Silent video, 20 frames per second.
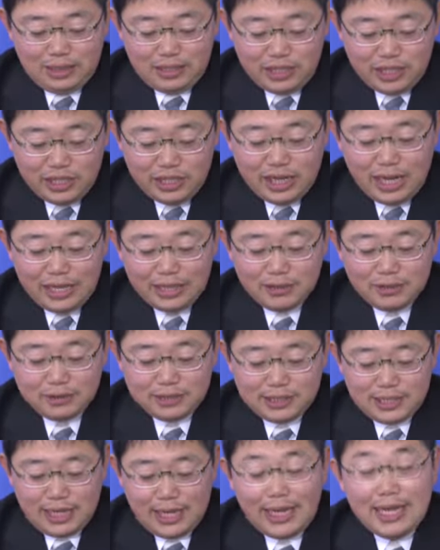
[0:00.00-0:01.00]
人間と
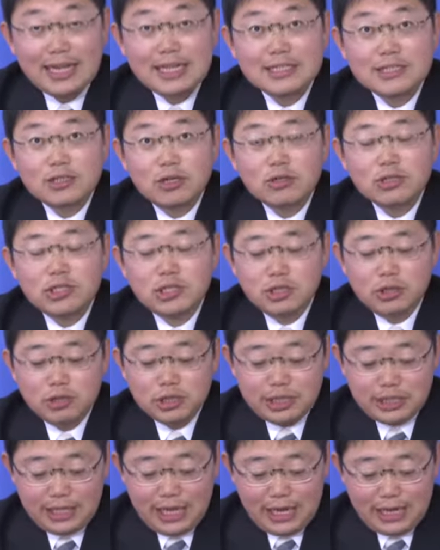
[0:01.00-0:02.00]
して尊重
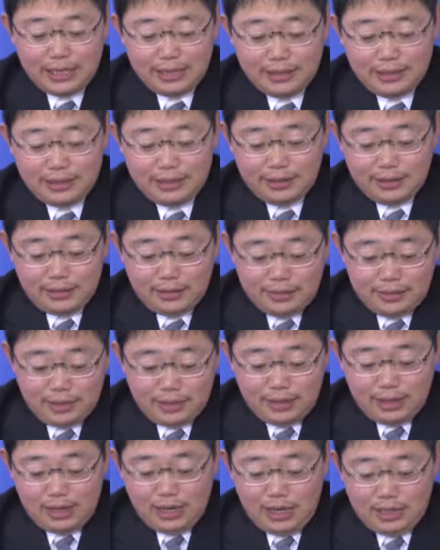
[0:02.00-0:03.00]
しない
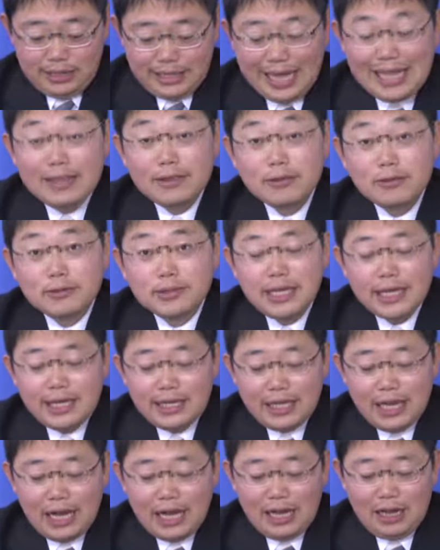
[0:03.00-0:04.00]
伝統
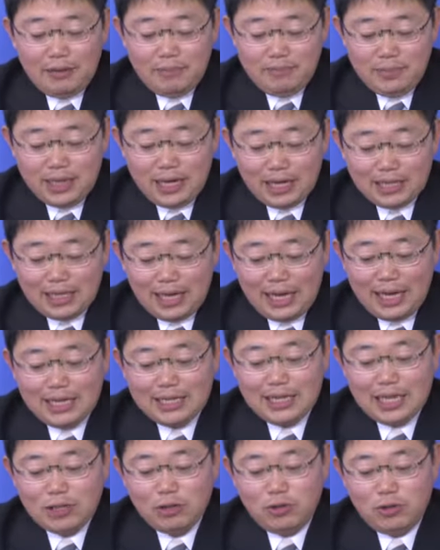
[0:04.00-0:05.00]
的な見
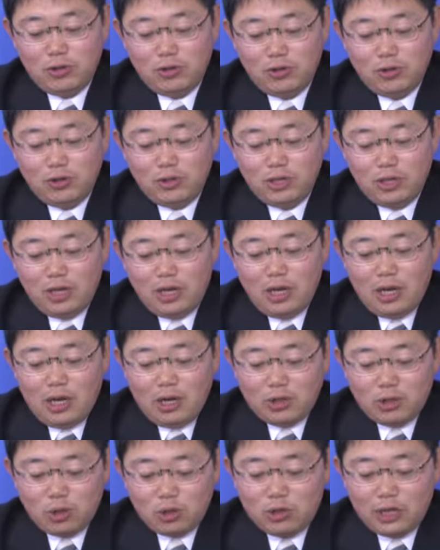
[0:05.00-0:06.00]
方などの
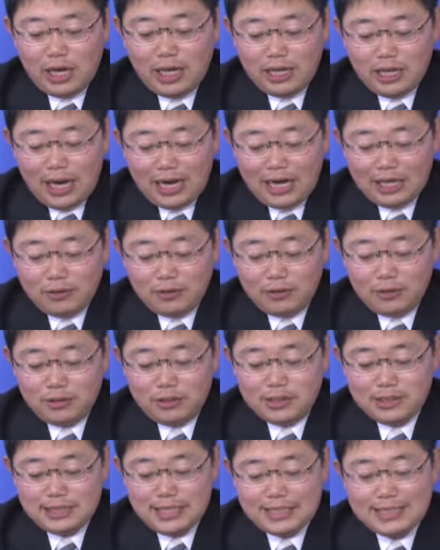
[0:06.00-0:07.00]
国連から
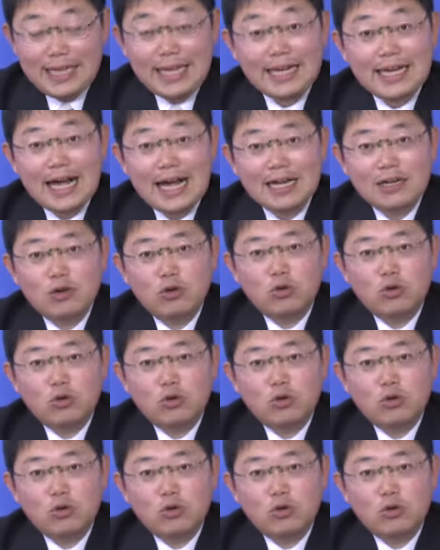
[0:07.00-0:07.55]
の是正勧